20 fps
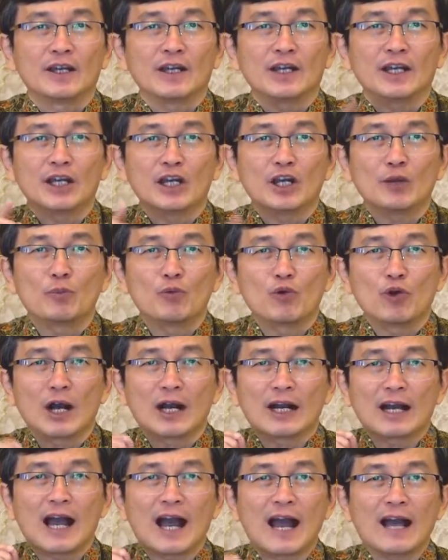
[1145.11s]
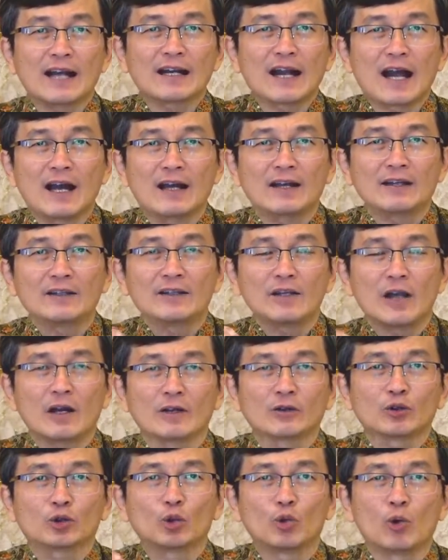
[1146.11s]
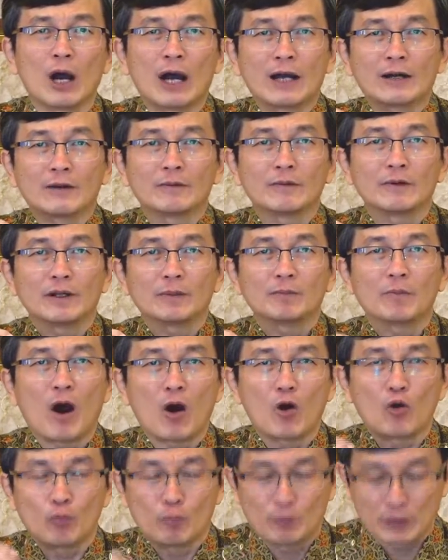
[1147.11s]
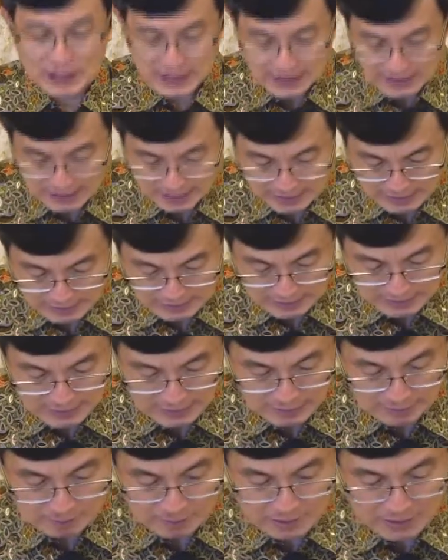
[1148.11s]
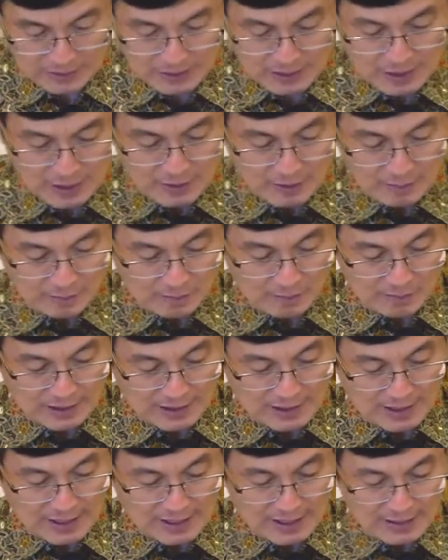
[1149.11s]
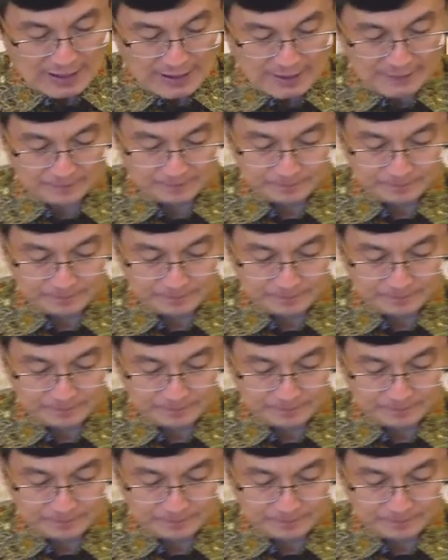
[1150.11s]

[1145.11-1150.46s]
ini bukan anak yang Tuhan mau berikan kepada mereka.